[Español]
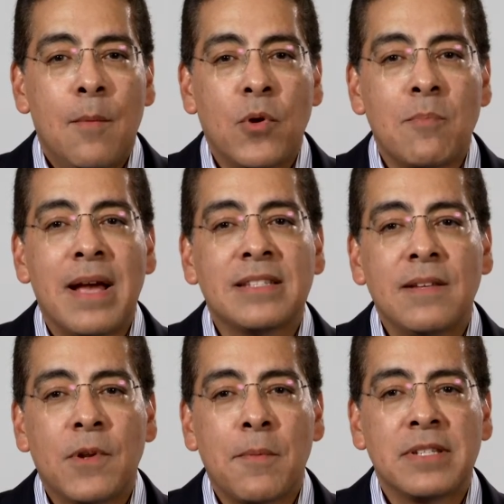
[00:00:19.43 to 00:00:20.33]
Por más
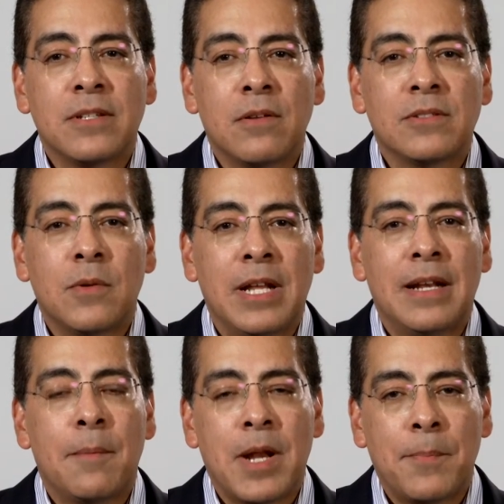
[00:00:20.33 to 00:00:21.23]
información sobre
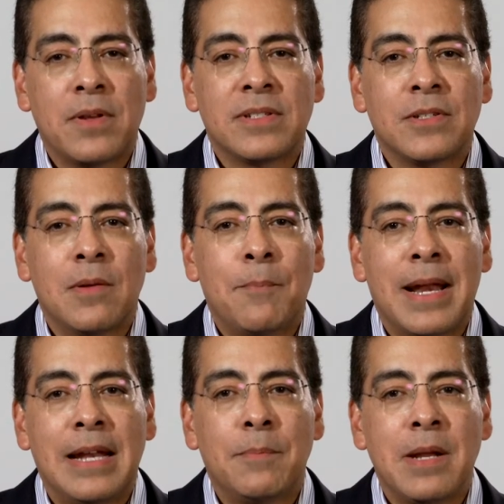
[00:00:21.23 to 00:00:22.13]
la preparación
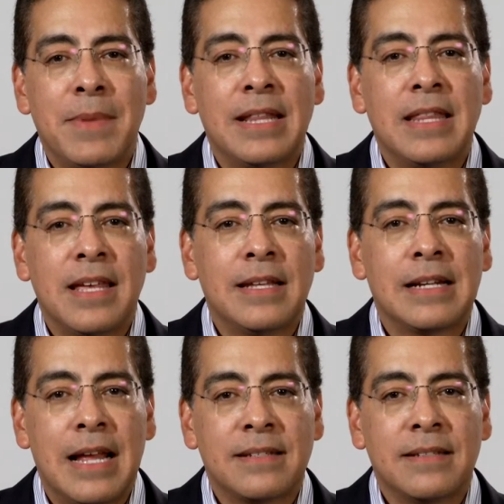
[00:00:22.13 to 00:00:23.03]
para el primer día de
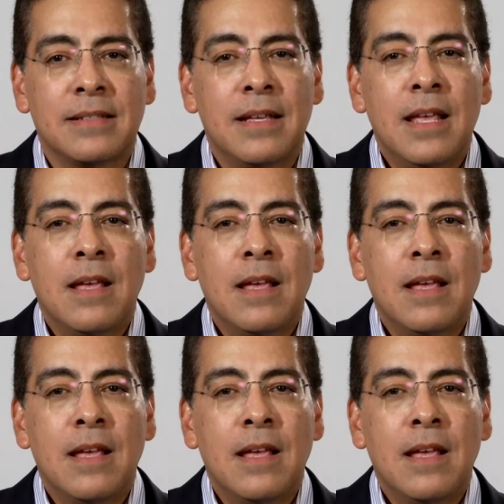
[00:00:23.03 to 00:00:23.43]
clases,